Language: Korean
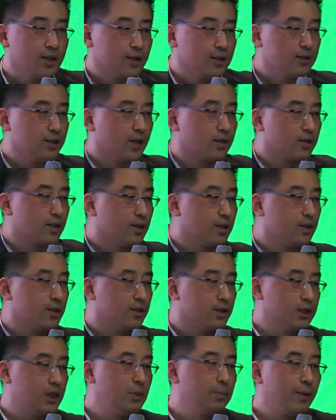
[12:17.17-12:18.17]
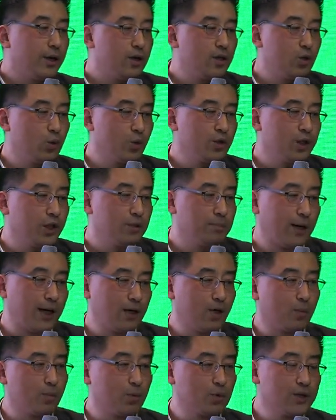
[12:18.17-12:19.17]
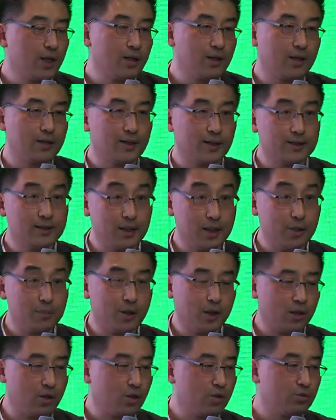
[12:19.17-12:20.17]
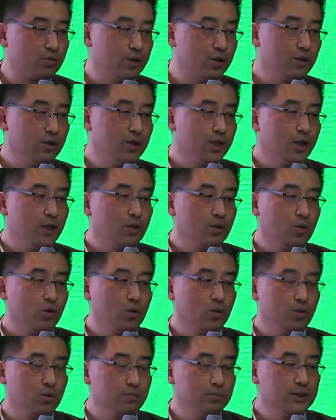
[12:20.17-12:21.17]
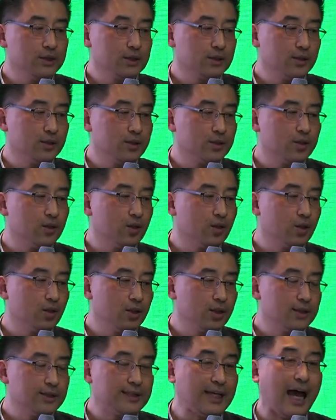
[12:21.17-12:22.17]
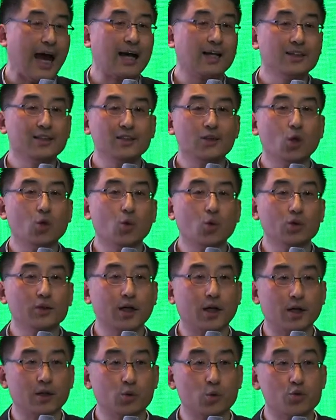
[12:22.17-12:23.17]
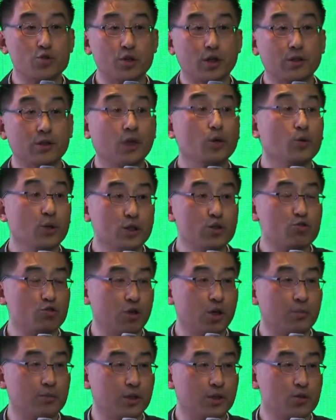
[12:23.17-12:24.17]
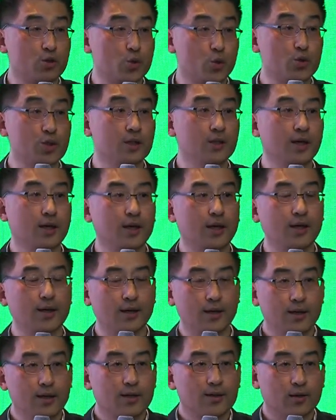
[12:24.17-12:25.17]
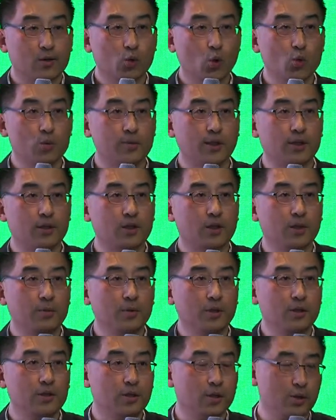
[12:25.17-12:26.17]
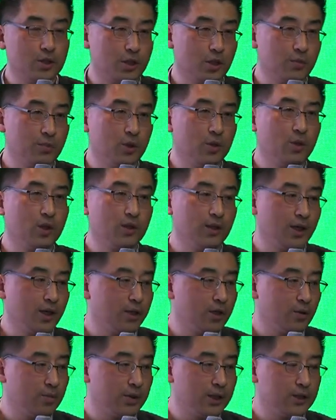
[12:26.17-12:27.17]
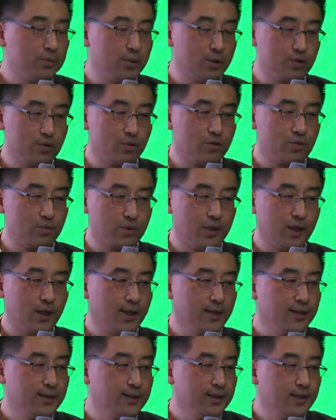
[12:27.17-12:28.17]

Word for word: 근데 실패를 용인하는 파격 보상을 한다. 씰레백이었고요또 미스크에서 작은 성공 사례를 도출하는데 그게 중요합니다. 조직 내에 도움을 받으려면 이게 굉장히 필요하다. 이런 말씀해 주셨습니다.